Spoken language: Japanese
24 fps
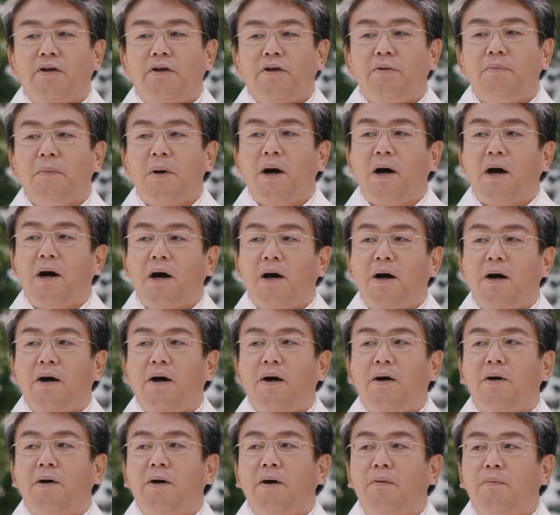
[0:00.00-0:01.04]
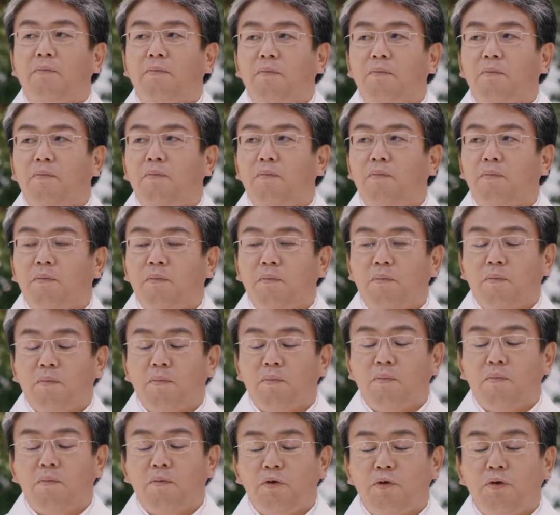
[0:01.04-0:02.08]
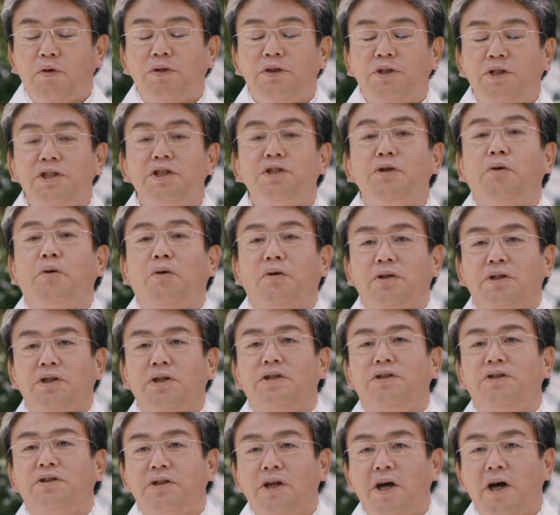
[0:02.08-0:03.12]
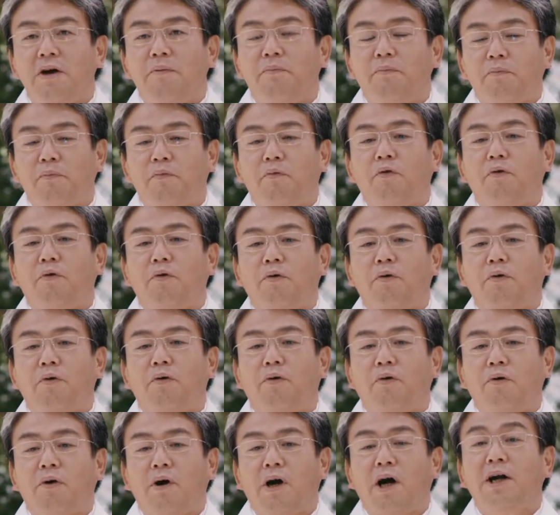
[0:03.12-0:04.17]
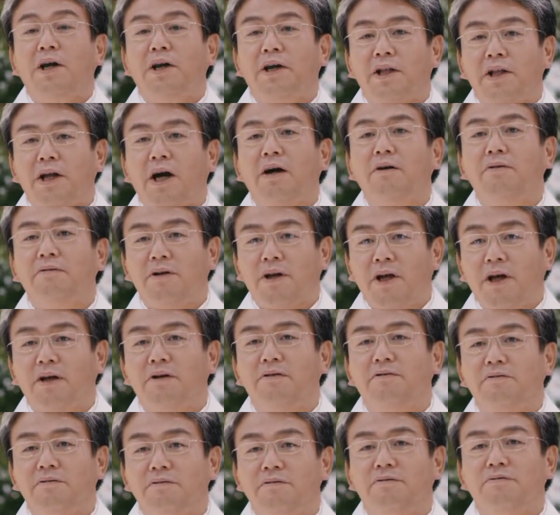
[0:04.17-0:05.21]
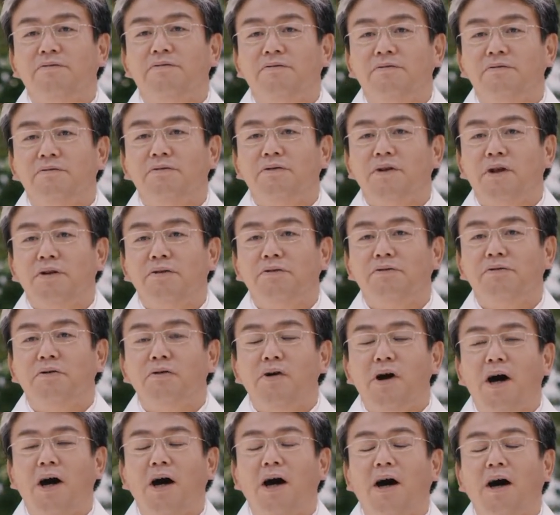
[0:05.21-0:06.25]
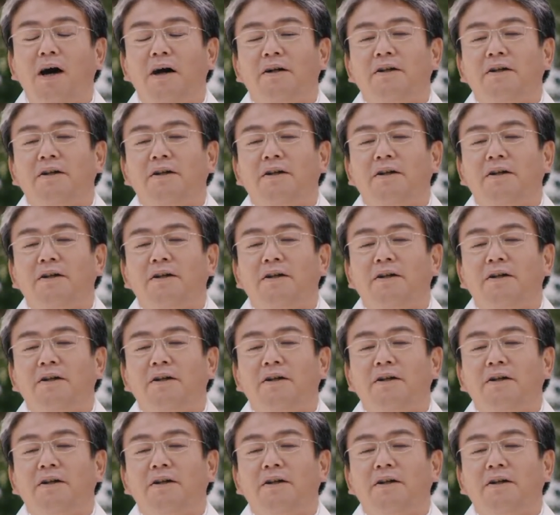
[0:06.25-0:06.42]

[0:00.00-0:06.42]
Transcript: 今より以上にですねもう活気にあふれるっていうのはやっ